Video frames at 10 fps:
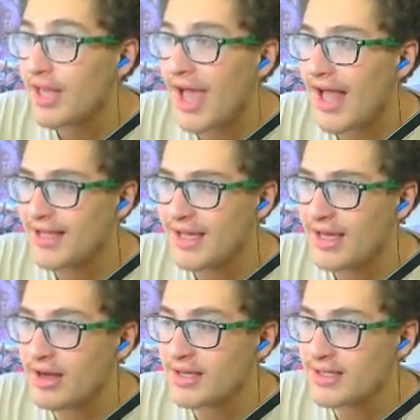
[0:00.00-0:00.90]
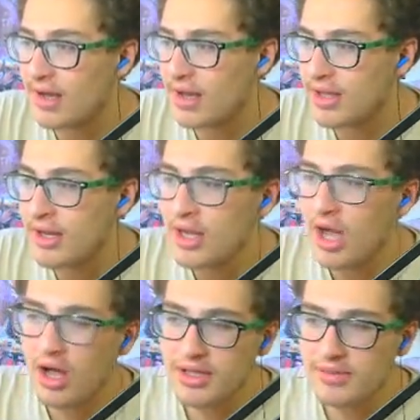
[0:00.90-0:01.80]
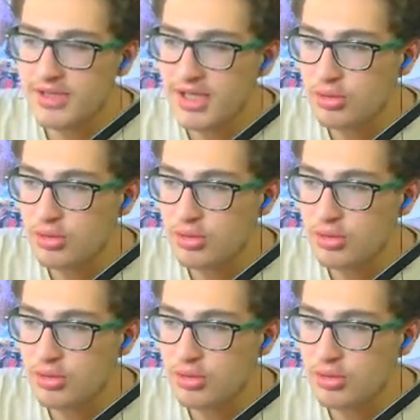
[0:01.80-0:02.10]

geldik. Az kaldı. Altımızdaki